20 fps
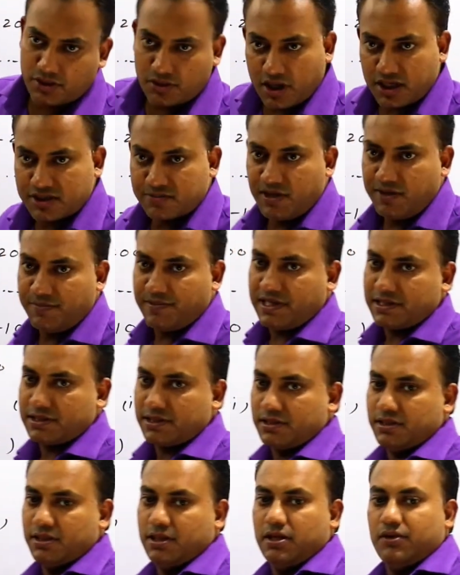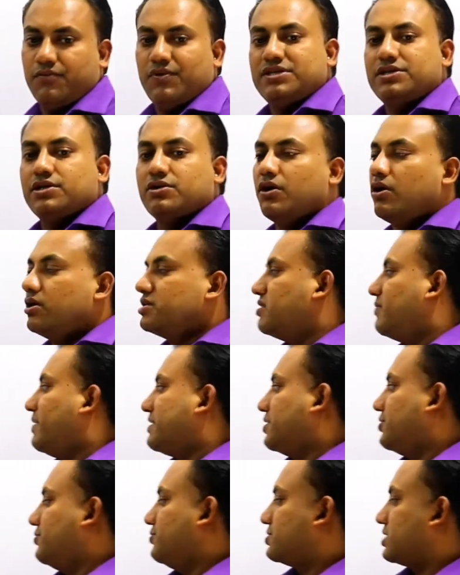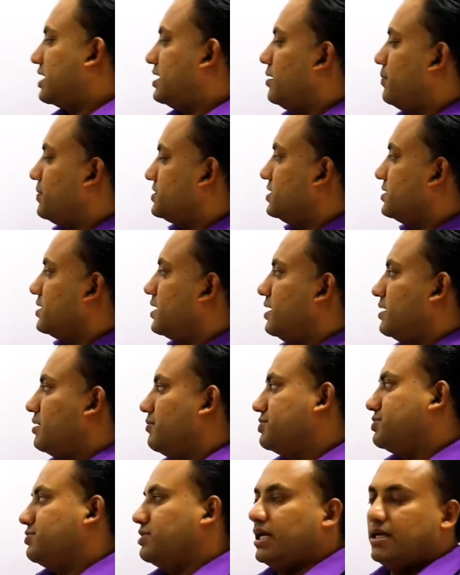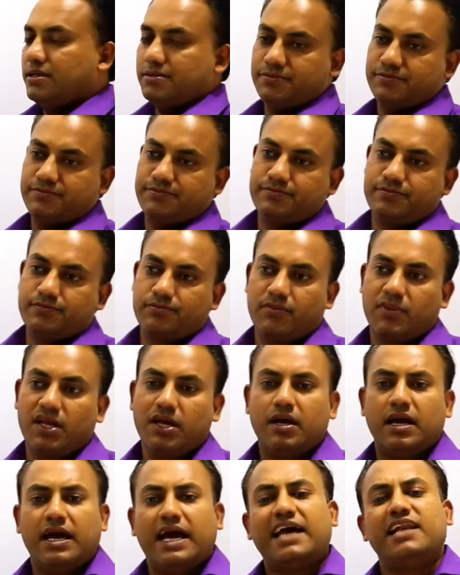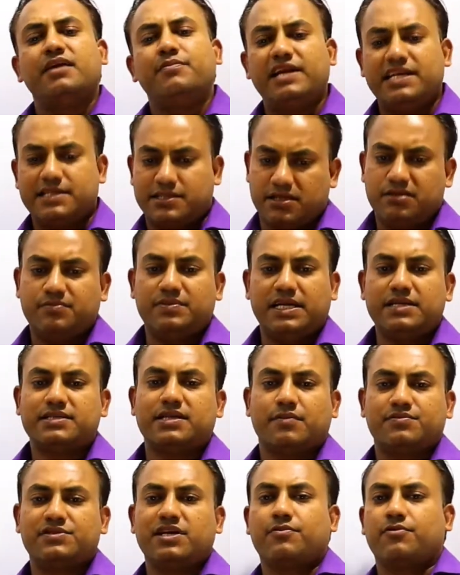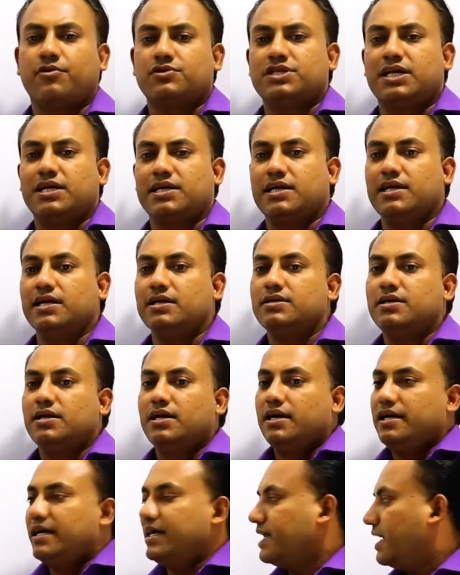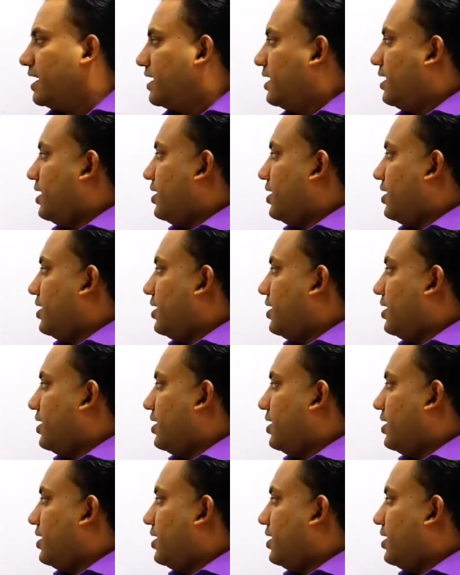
क्रॉस मल्टीप्लीकेशन वैसे कौन सा मेथड यूज करना पसंद करेंगे बच्चों यहां एलिमिनेशन मेरे हिसाब से आपको अच्छा लगेगा ठीक है